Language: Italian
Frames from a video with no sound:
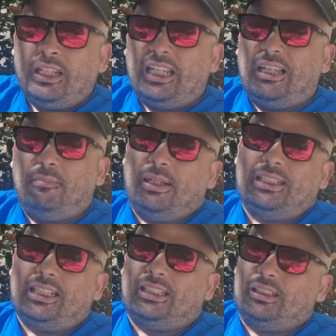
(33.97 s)
in
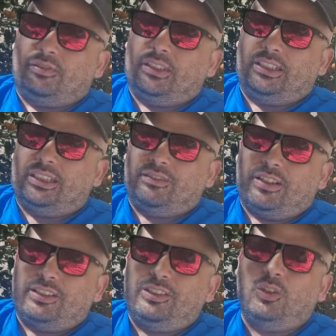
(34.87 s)
maniera definitiva
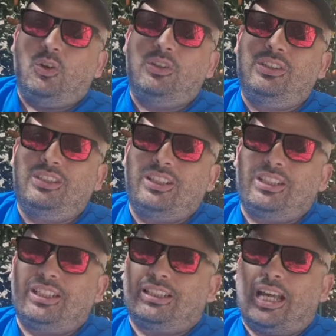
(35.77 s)
non
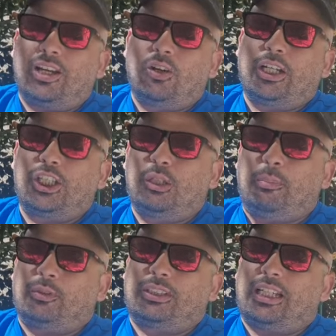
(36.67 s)
ritengo che ci
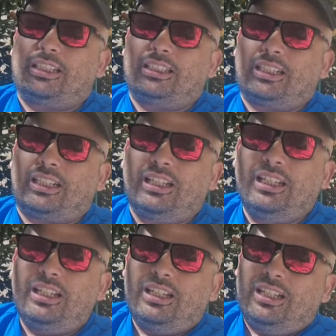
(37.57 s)
possa essere
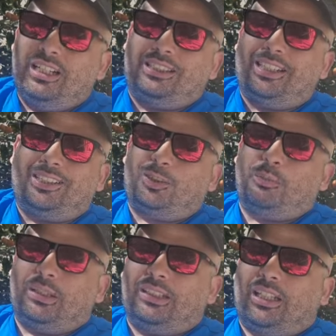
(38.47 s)
il terzo
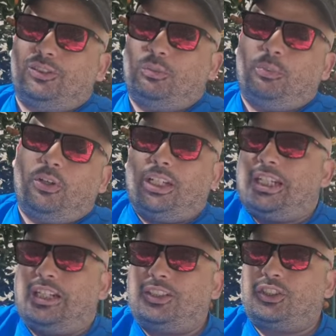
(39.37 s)
mandato. Poi il
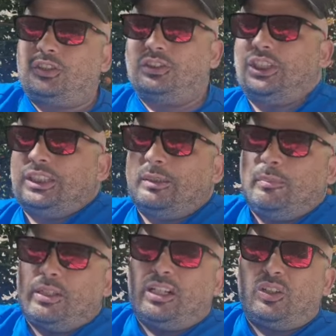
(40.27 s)
calcio ci ha
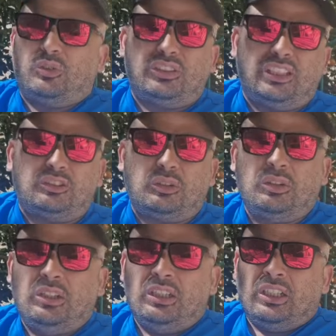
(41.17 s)
sempre raccontato
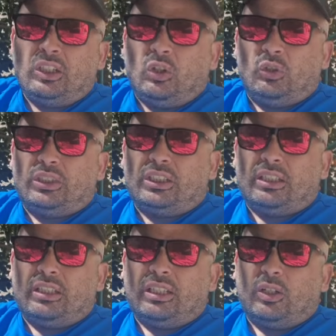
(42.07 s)

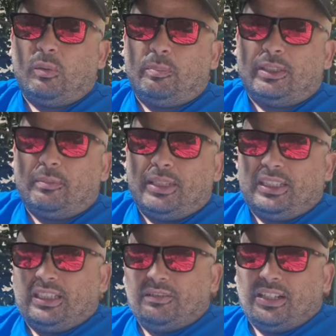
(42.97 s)
cose
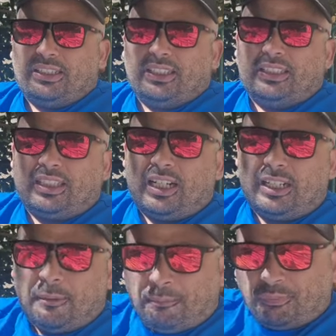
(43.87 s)
completamente diverse e
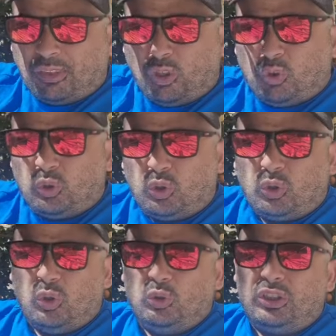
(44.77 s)
strane. Con
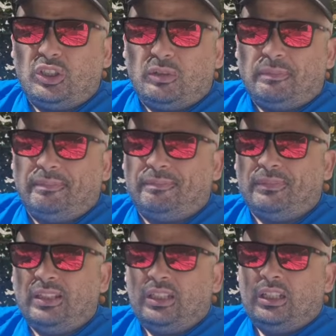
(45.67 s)
orgoglio
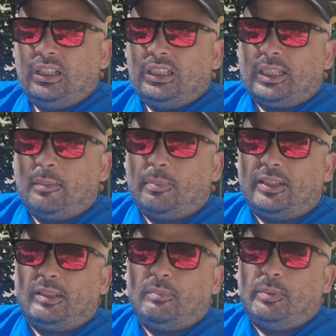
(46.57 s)
sempre
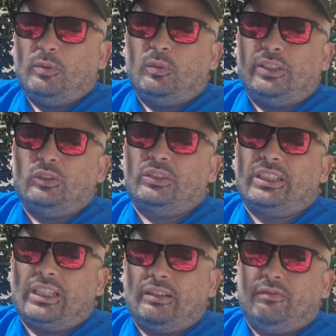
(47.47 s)
di più a
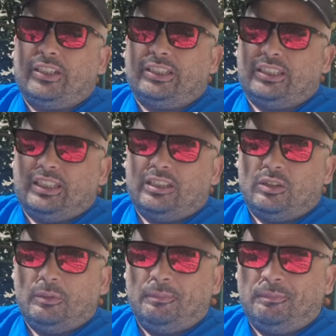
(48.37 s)
indossare il vessillo